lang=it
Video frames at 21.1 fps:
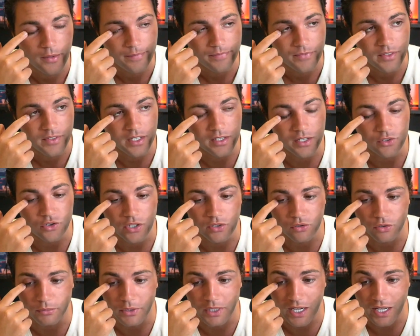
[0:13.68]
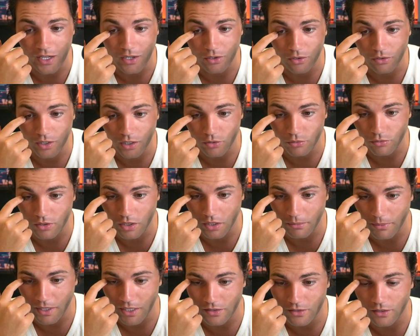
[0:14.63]
700.000 euro negli ultimi
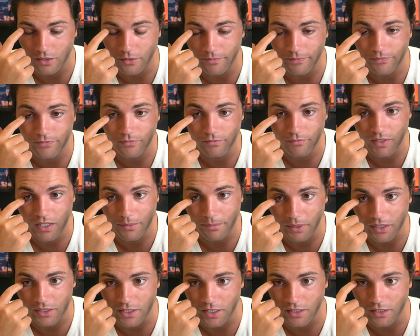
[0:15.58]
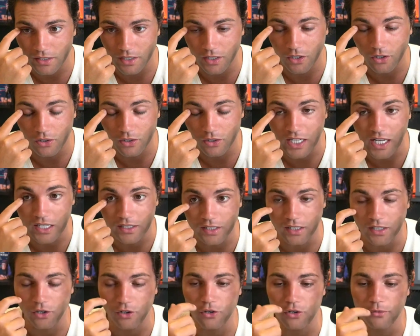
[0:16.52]
mesi, ve li presenterò gli altri
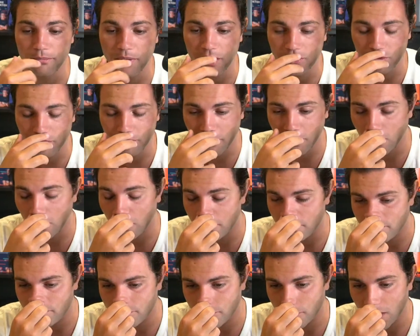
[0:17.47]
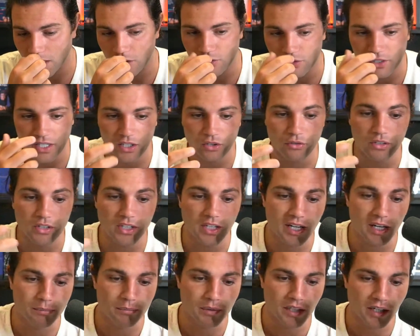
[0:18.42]
che ho comprato, però una cosa che dovete
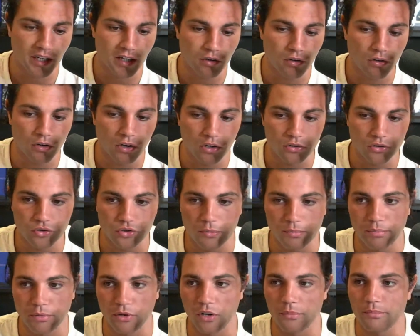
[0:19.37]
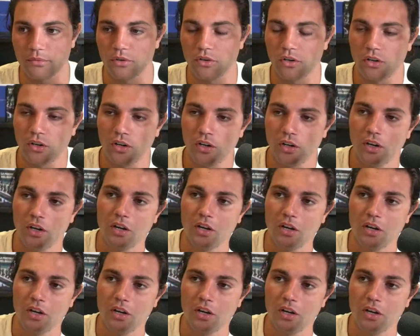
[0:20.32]
capire, l'orologio è proprio